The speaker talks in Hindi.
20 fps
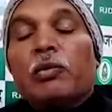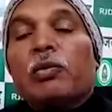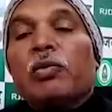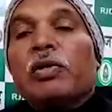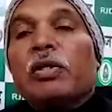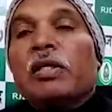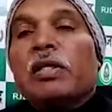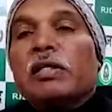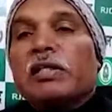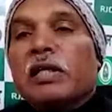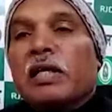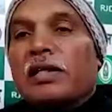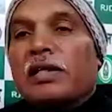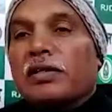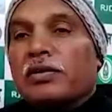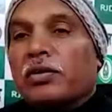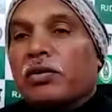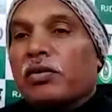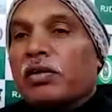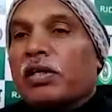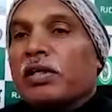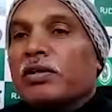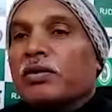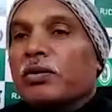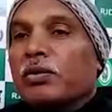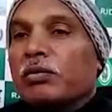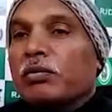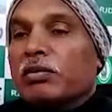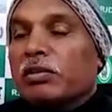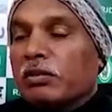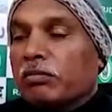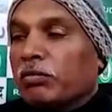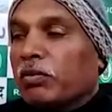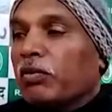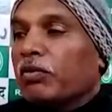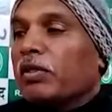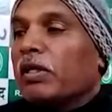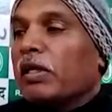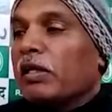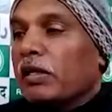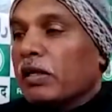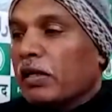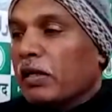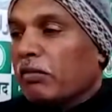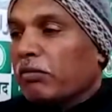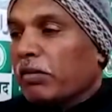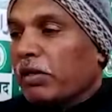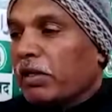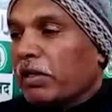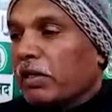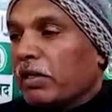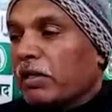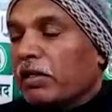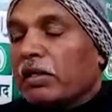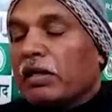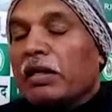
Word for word: उनके साथ कांग्रेस को समझौता करना पड़ेगा